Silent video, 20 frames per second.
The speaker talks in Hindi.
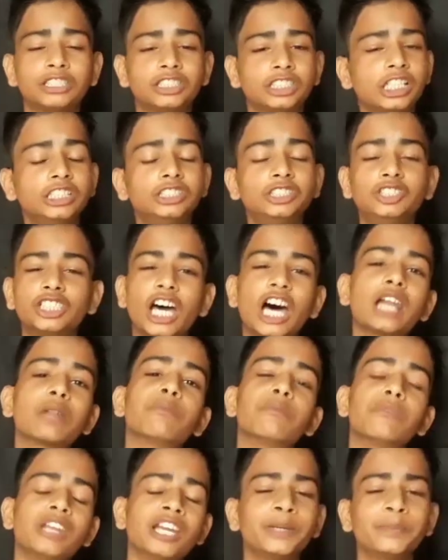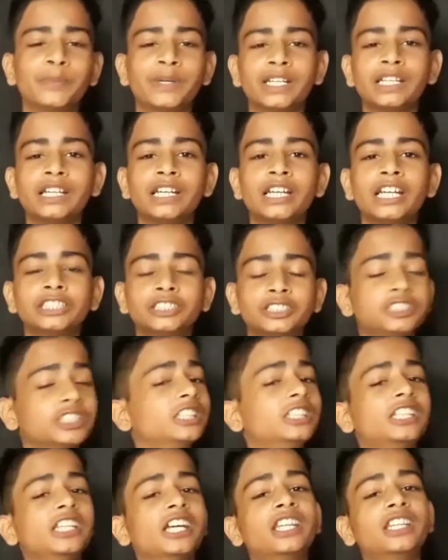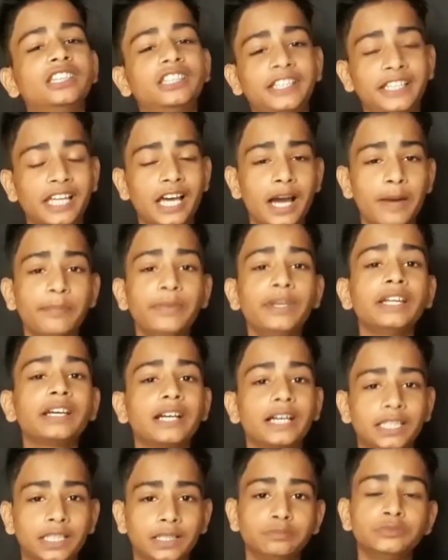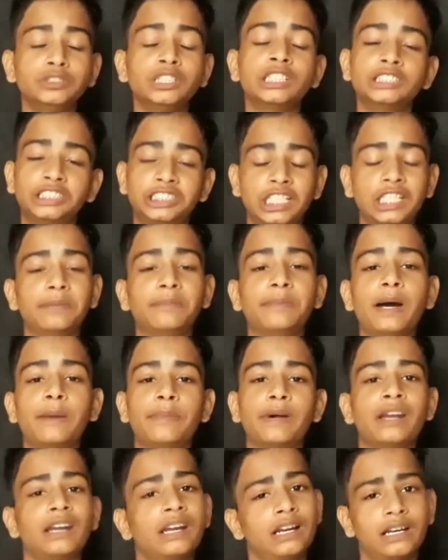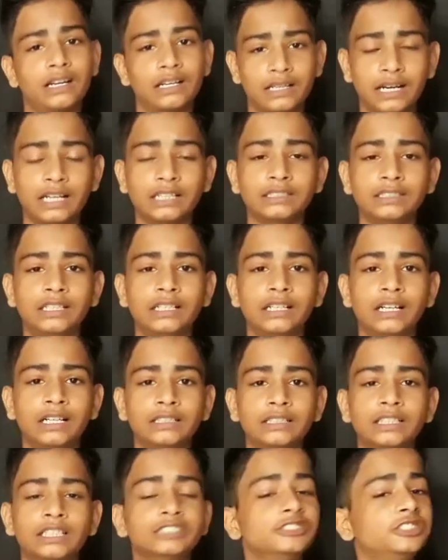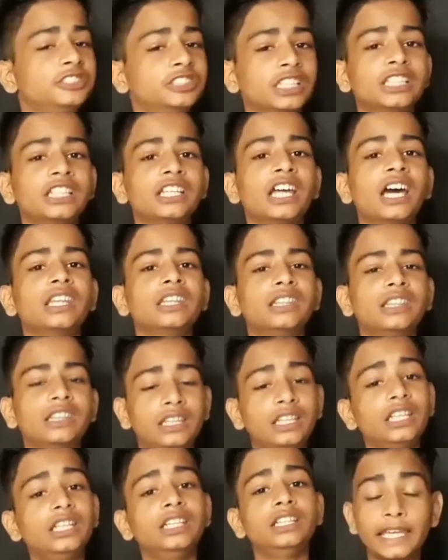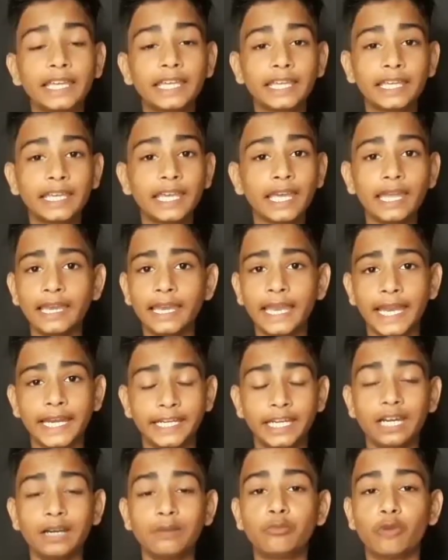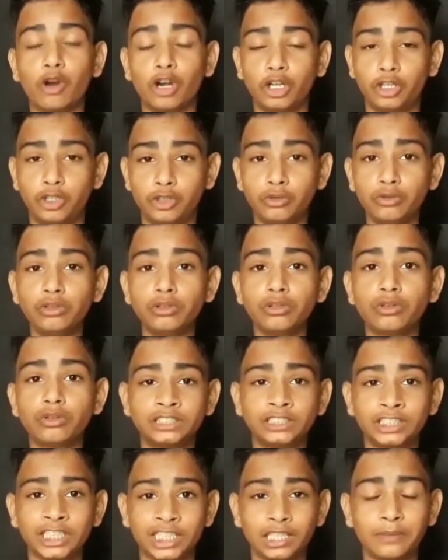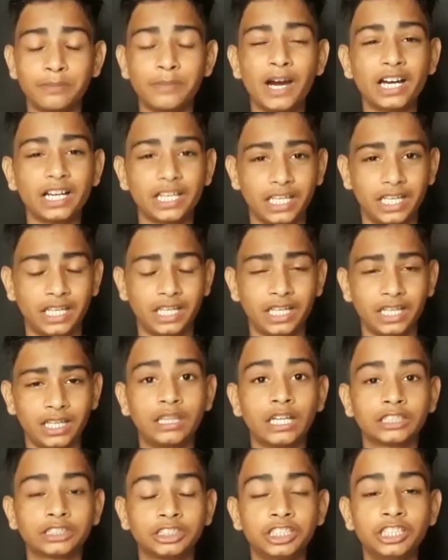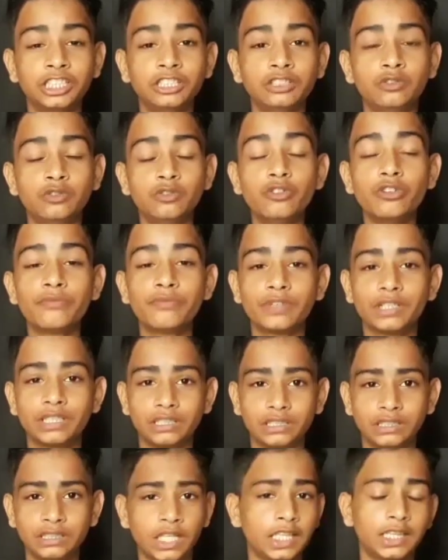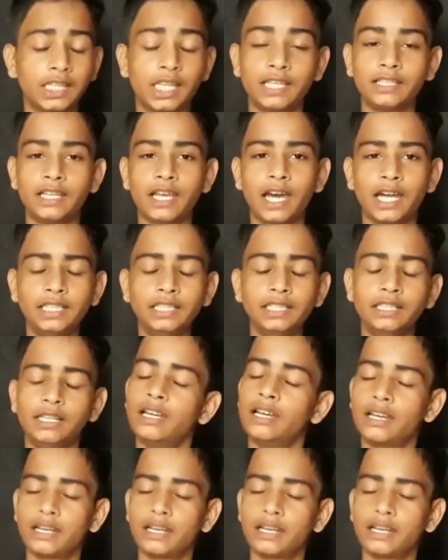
बज के चार मिनट पर चंद्रयान तीन अपने कदम चंद्रमा पर रख देगा चंद्रयान तीन के लैंडर मॉड्यूल चंद्रमा के दक्षिणी ध्रुव की तैयारी